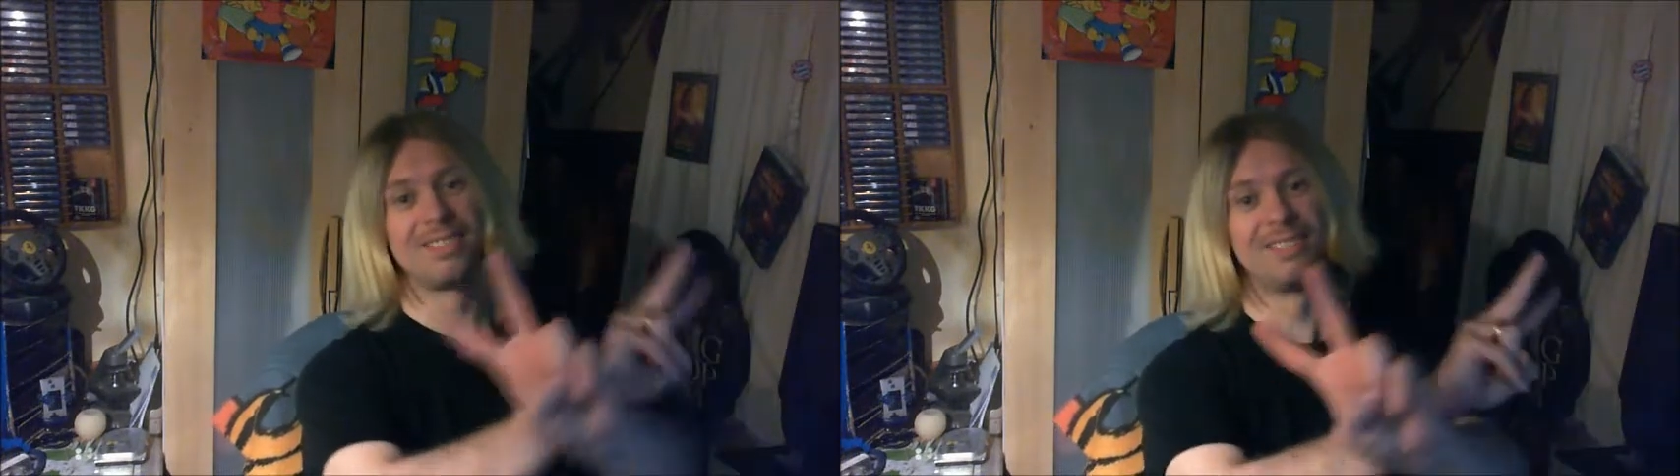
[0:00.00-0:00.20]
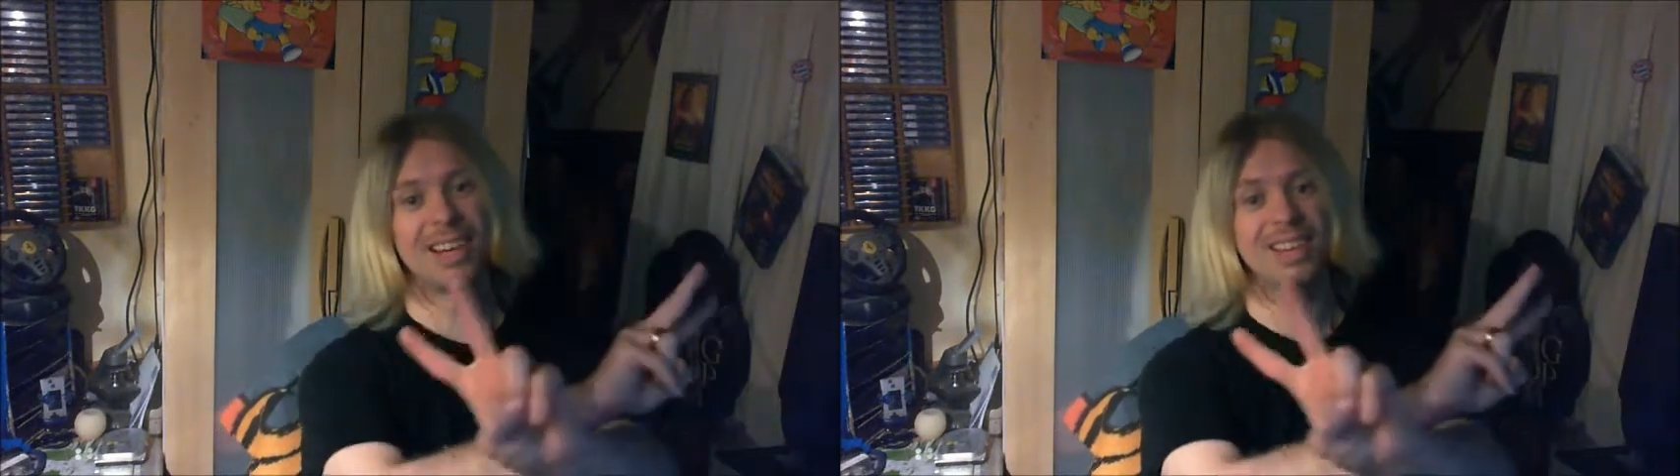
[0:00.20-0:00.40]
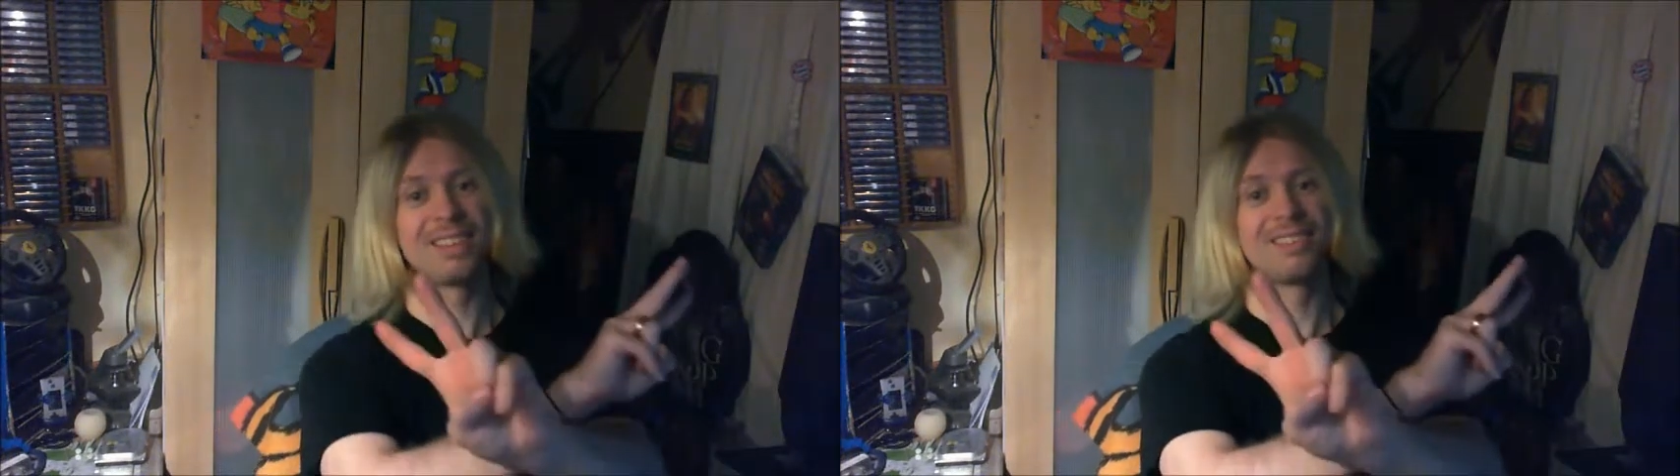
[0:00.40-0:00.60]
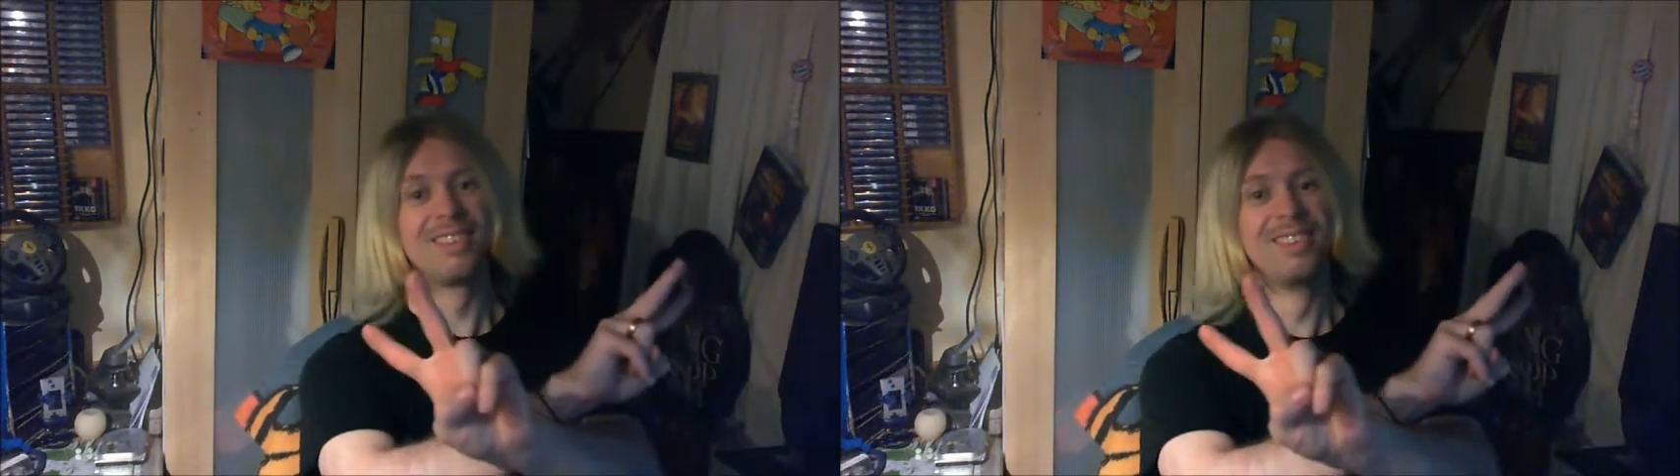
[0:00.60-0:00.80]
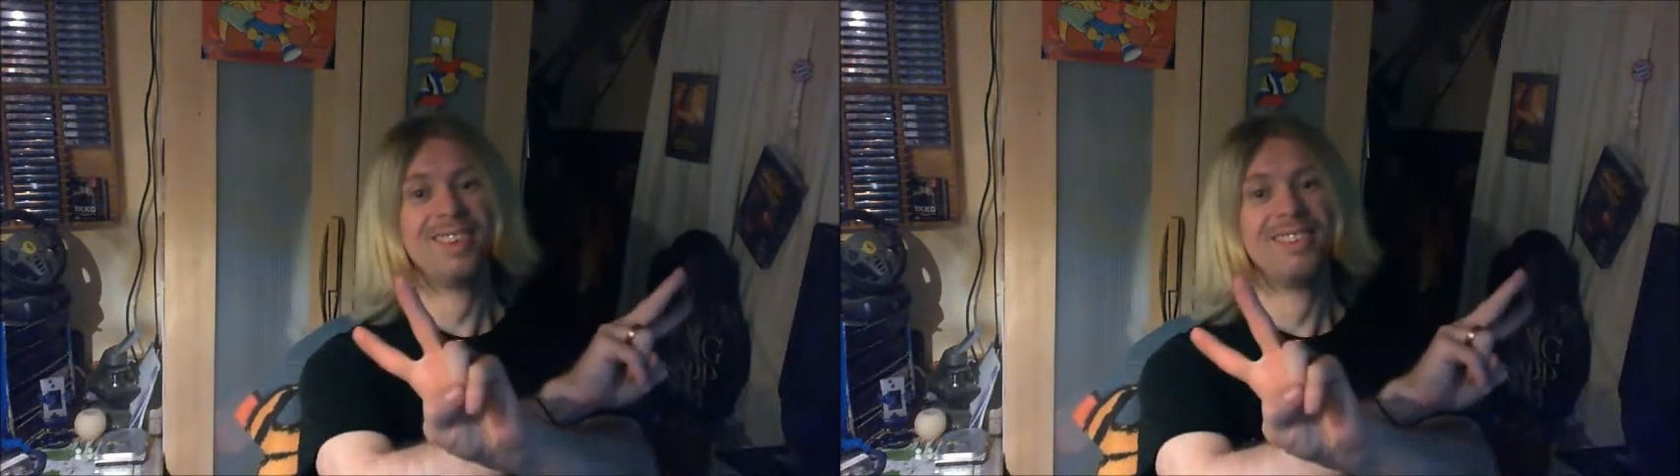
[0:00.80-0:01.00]
gemacht.
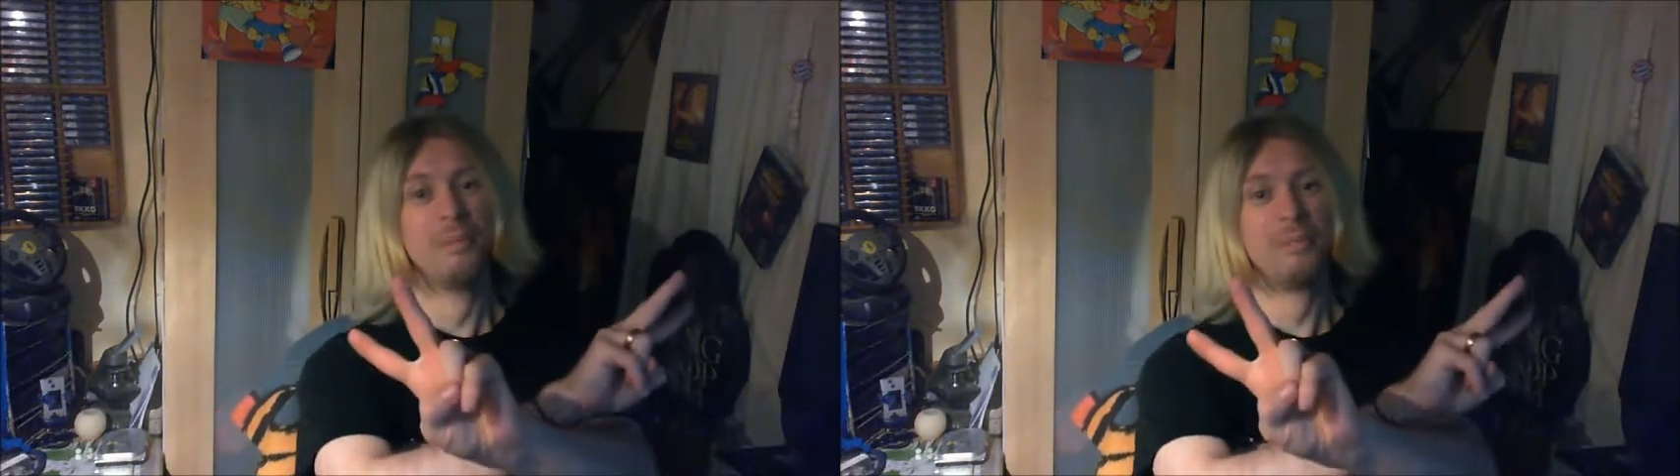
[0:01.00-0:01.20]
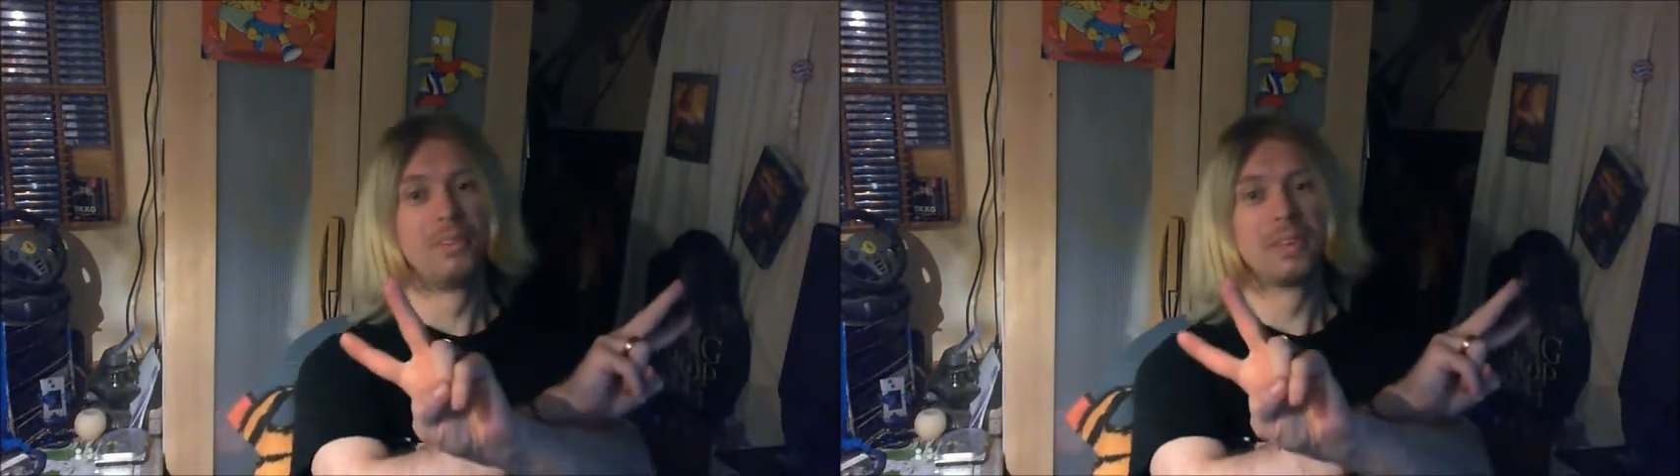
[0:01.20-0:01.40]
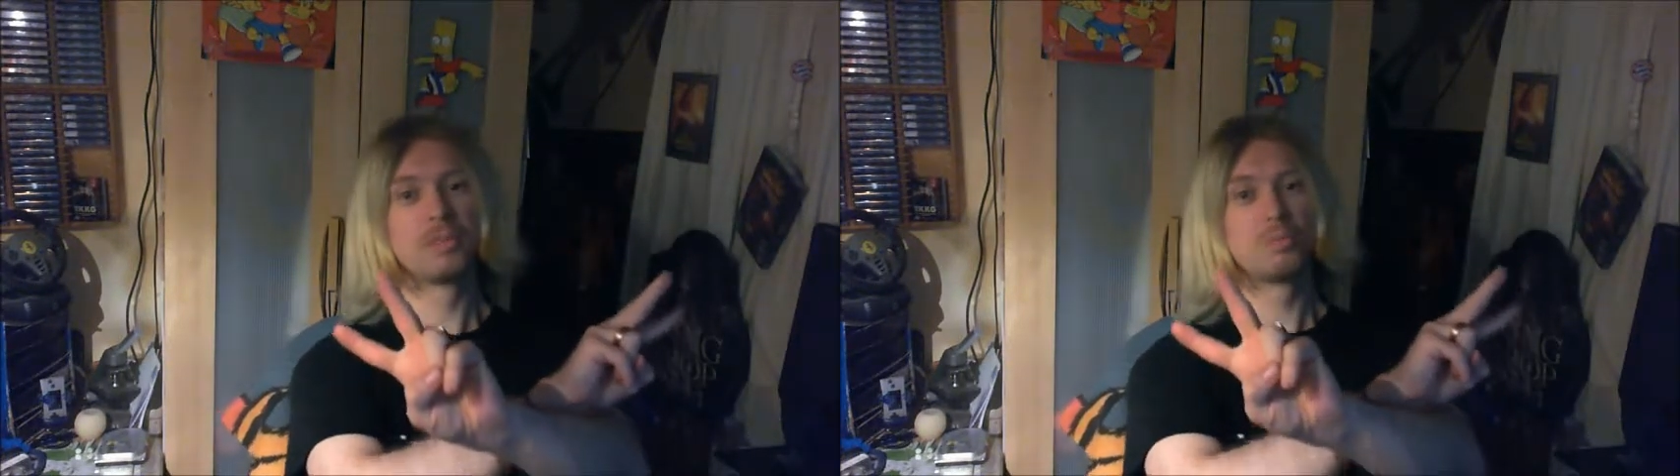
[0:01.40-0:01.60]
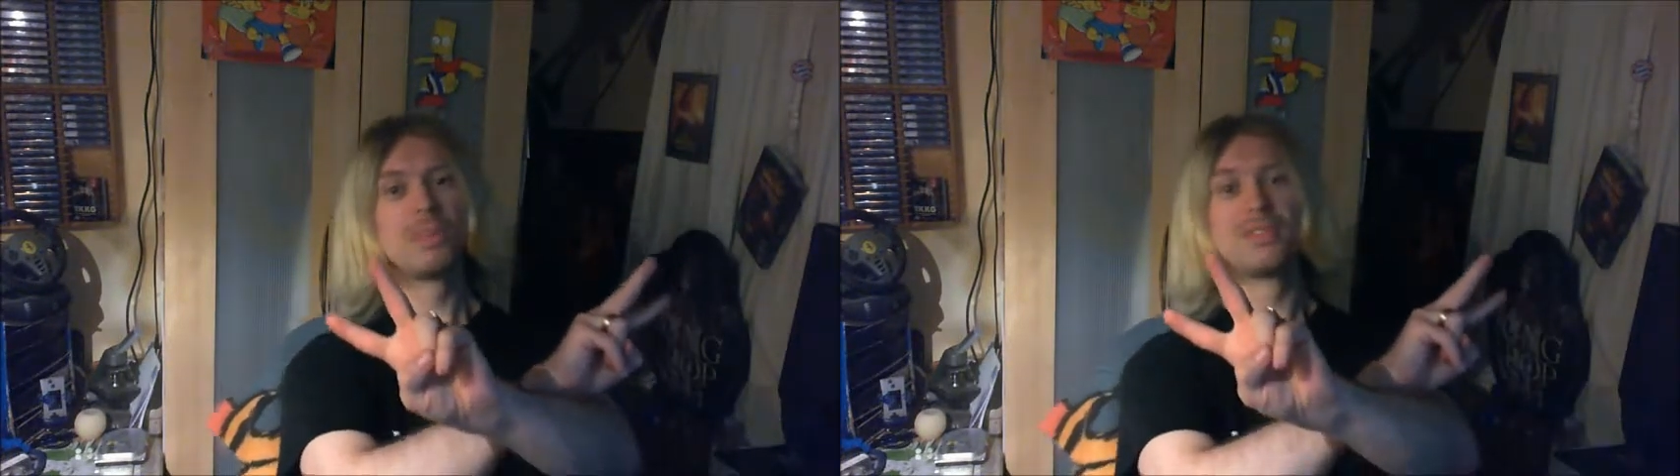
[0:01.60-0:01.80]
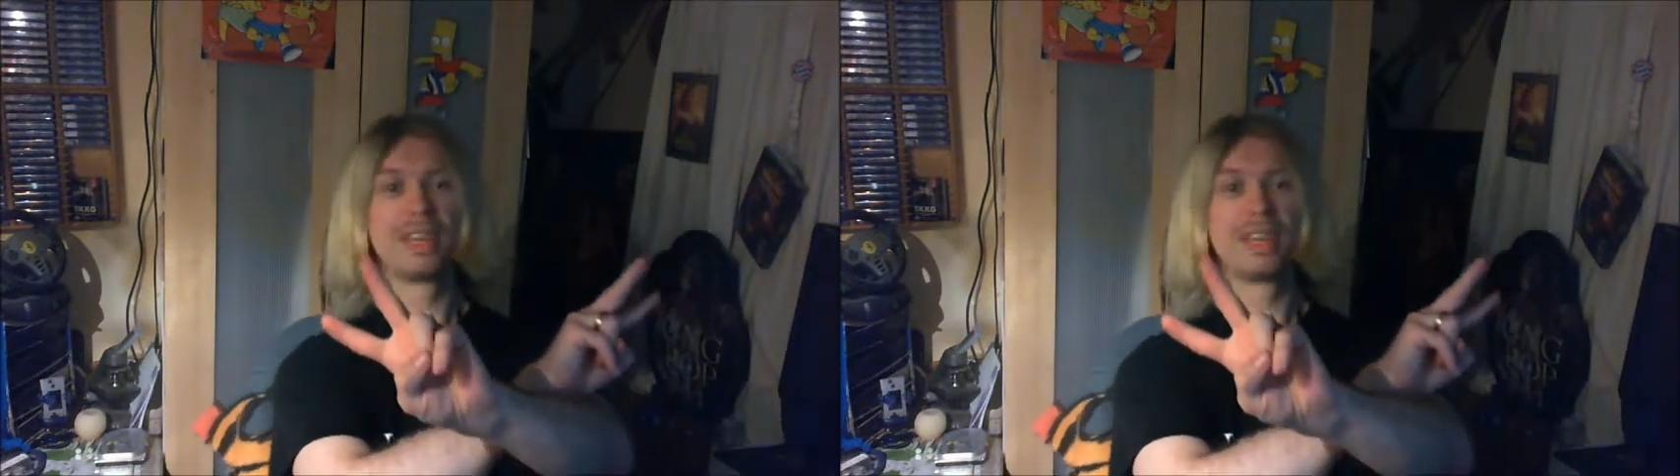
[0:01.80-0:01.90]
Während des Spiels,